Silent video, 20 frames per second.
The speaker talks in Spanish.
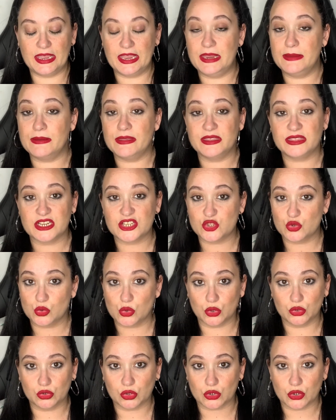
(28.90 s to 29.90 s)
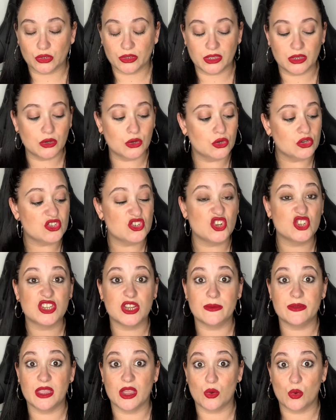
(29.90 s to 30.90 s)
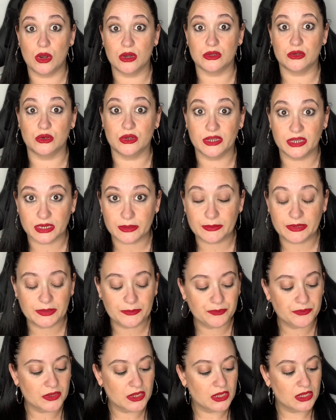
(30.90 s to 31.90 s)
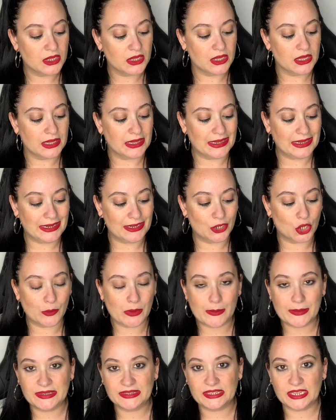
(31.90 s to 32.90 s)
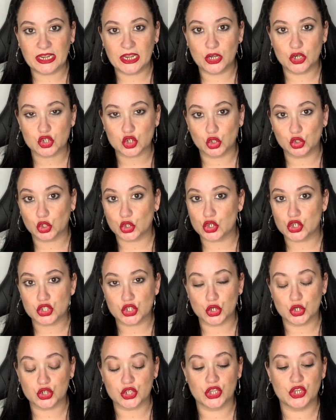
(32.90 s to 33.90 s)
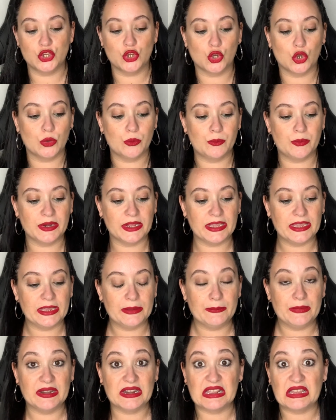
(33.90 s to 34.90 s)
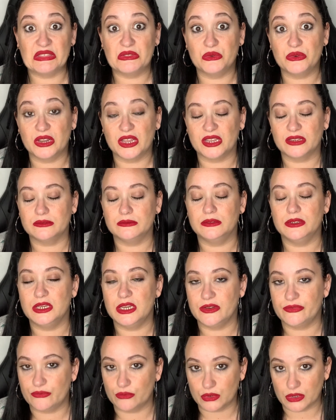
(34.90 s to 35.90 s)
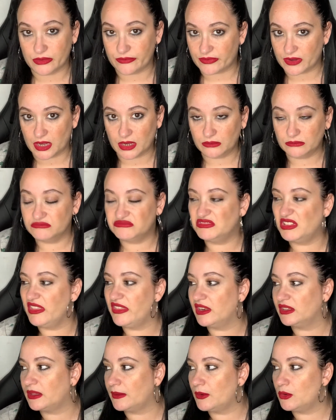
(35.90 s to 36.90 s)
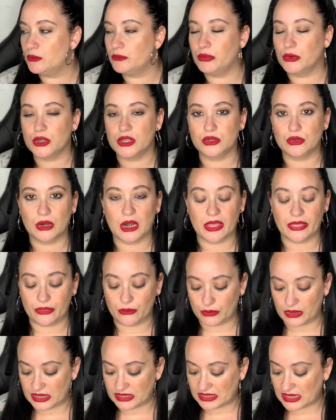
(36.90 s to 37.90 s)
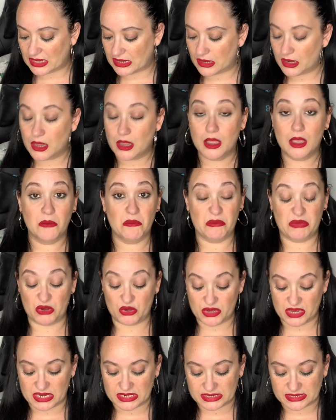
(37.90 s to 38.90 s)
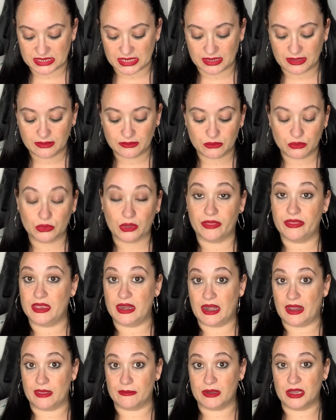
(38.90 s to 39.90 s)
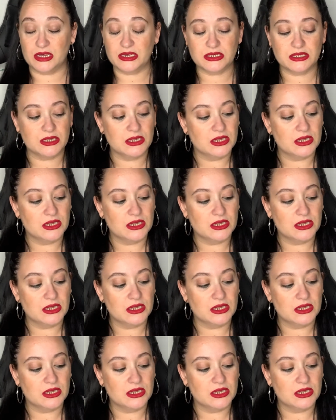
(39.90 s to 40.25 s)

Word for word: iba detrás de un contorno de ojos, no sabía cuál cogerme. Eh, normalmente los contornos de ojos que yo compré en Mercadona, ni fu ni fa, te hidrataban un poquito la zona y tal, pero ya está, no te hacían nada más.